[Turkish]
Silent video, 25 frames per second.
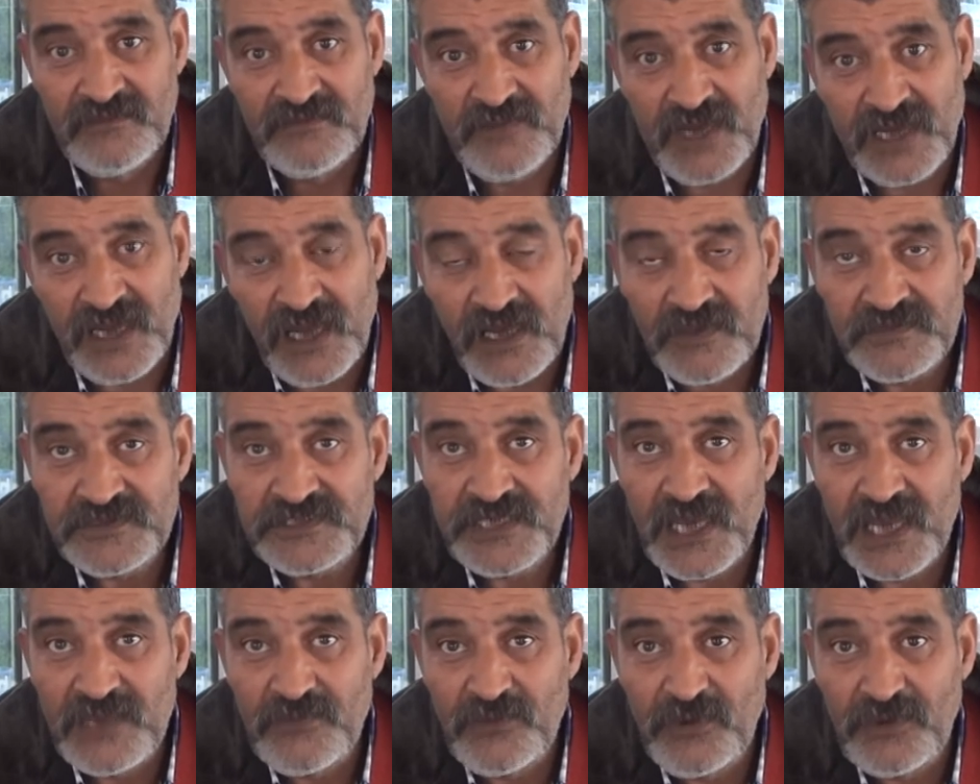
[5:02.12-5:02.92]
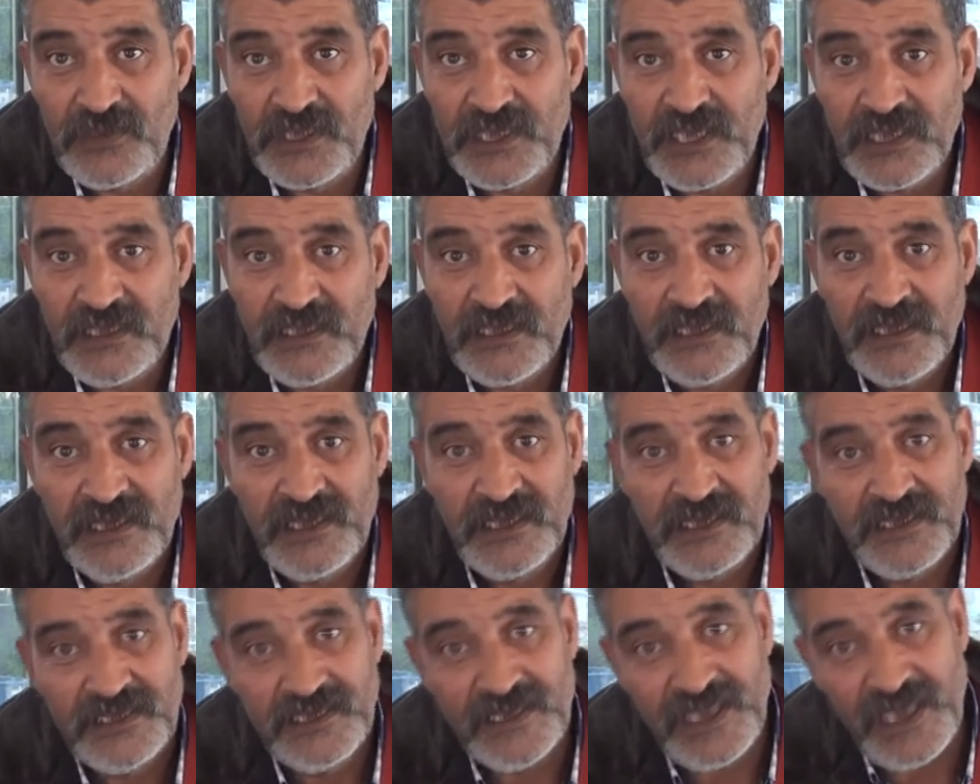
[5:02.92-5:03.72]
makam sahibi olarak
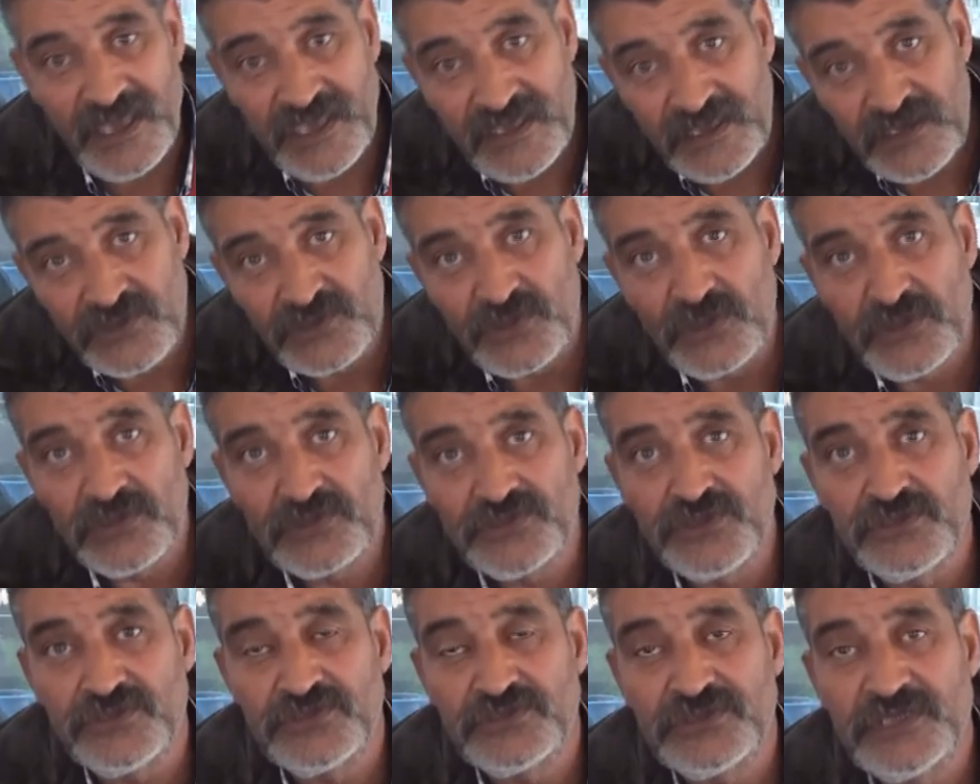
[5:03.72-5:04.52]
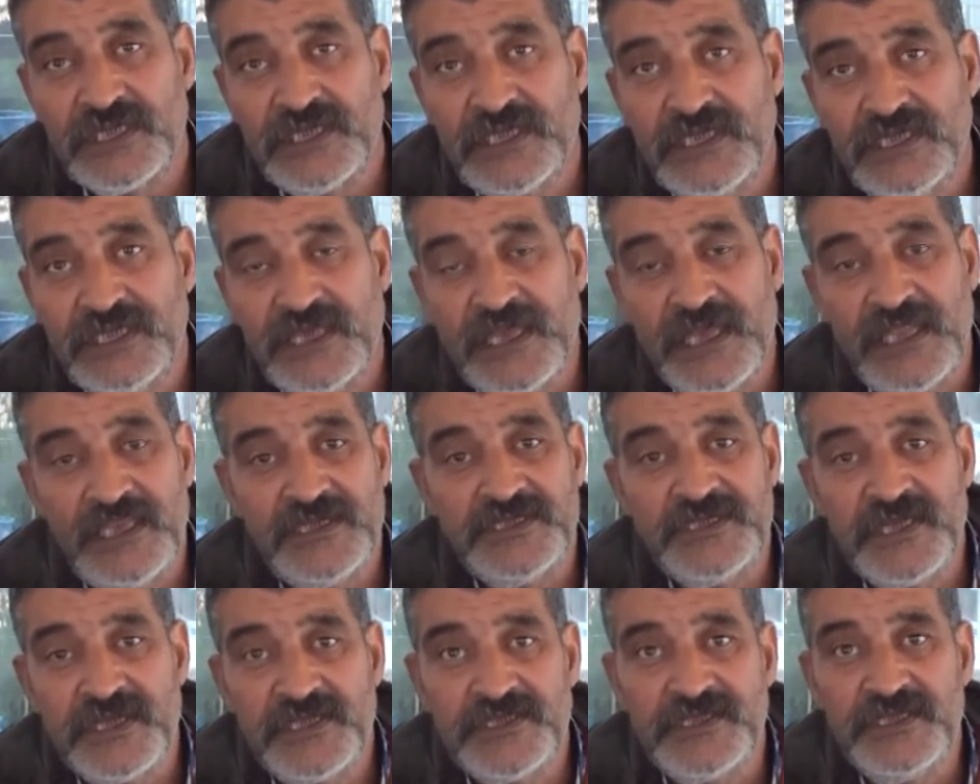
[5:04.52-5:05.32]
kendi çoluk çocuklarına da
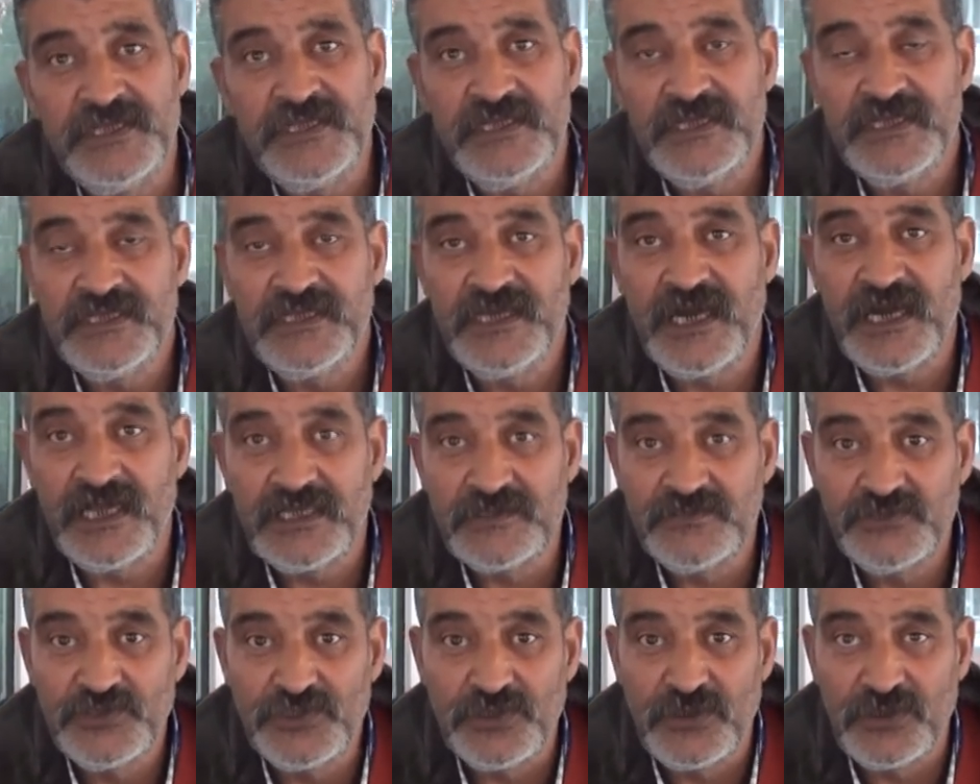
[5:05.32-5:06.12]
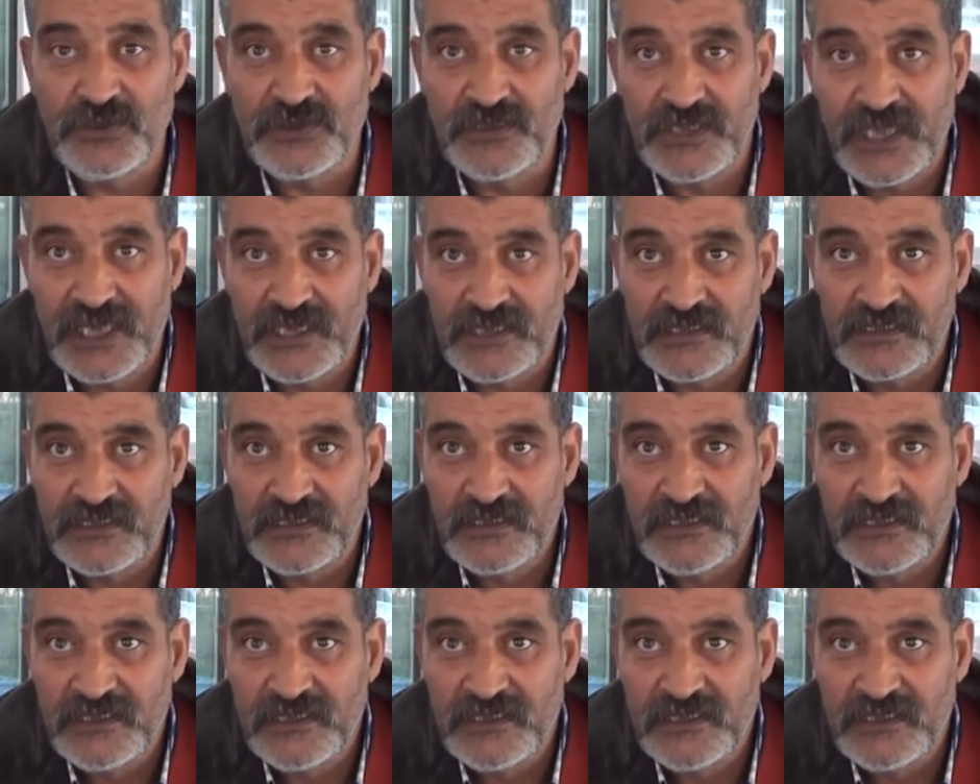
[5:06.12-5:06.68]
gelecek için yardımcı olurlar.